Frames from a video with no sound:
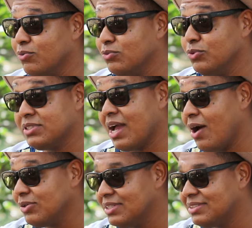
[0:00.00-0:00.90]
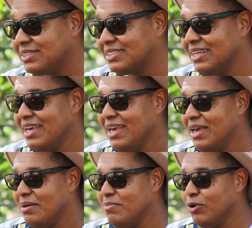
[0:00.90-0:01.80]
com Luiz Caldas,
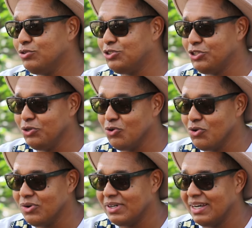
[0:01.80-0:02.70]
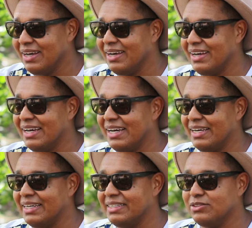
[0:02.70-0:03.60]
meu tio
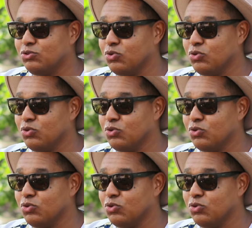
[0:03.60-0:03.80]
é,